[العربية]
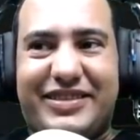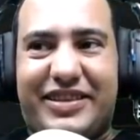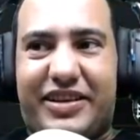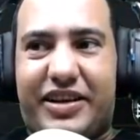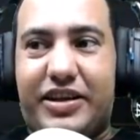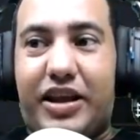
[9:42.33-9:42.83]

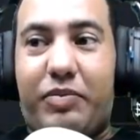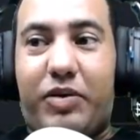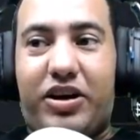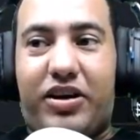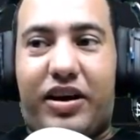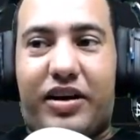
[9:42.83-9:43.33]
ايه ده
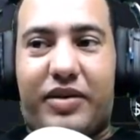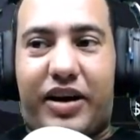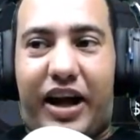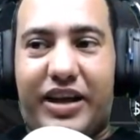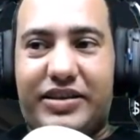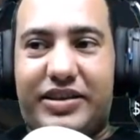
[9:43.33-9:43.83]
البنكر
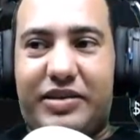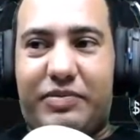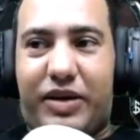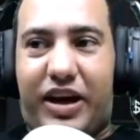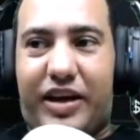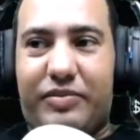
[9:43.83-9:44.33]
عندي
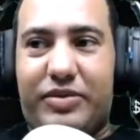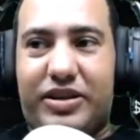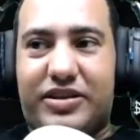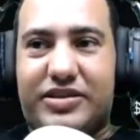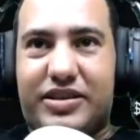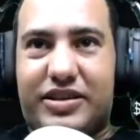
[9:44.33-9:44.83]
بقى عامل
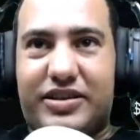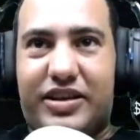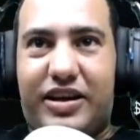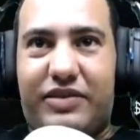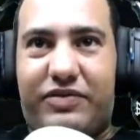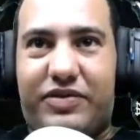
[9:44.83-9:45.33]
تسعين
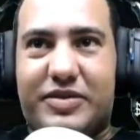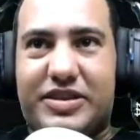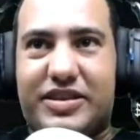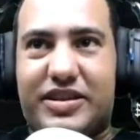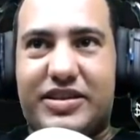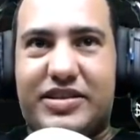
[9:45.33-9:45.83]
ألف
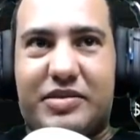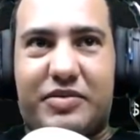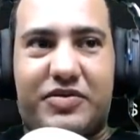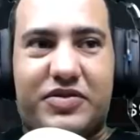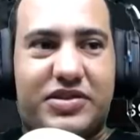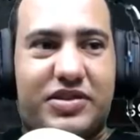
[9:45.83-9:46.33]
بس لسه
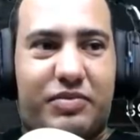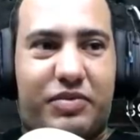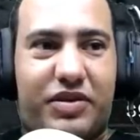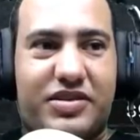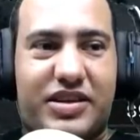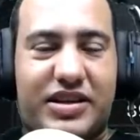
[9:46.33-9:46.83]
مفيش
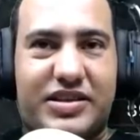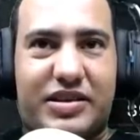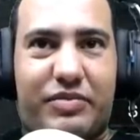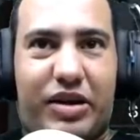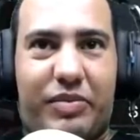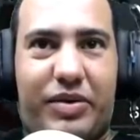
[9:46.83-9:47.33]
سبلايز عايز
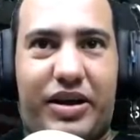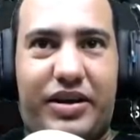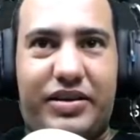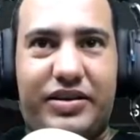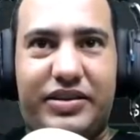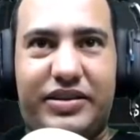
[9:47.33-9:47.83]
املى
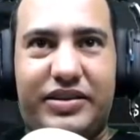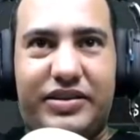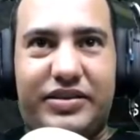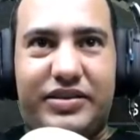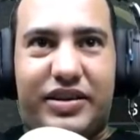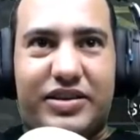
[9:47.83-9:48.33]
بقى
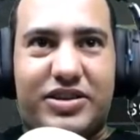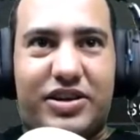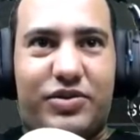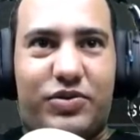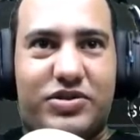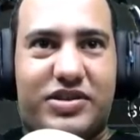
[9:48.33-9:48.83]

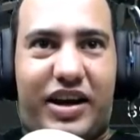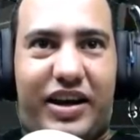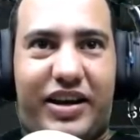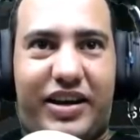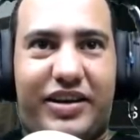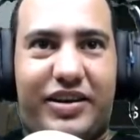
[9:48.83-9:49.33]
عشان نرزق
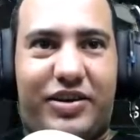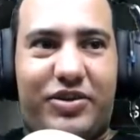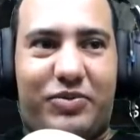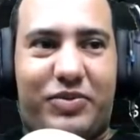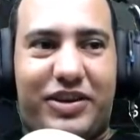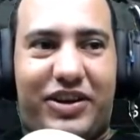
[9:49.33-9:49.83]
على اخر
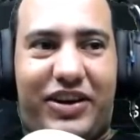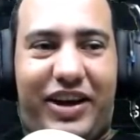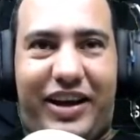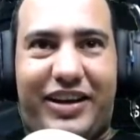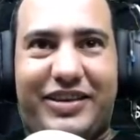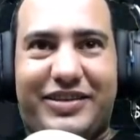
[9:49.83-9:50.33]
اليوم كده ولا
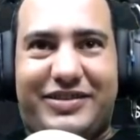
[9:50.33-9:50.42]
حاجه